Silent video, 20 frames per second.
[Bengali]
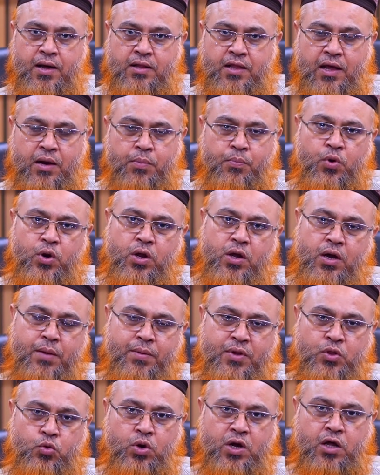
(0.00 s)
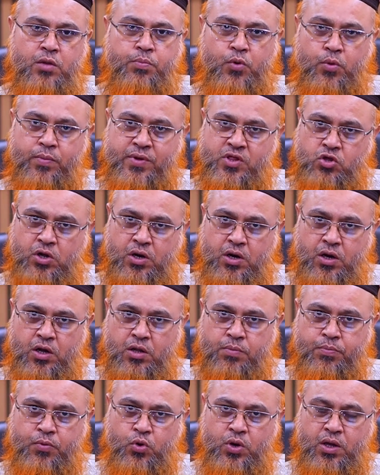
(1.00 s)
তারপরে আবার দুরাকাত পড়বেন চার
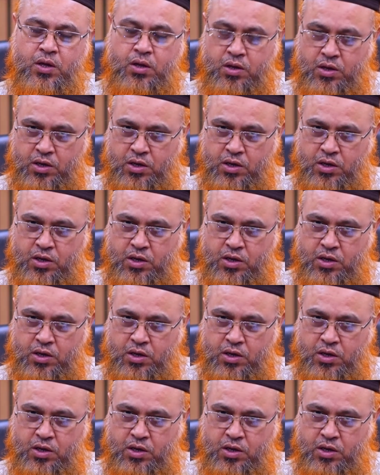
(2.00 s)
রাকাত পড়ে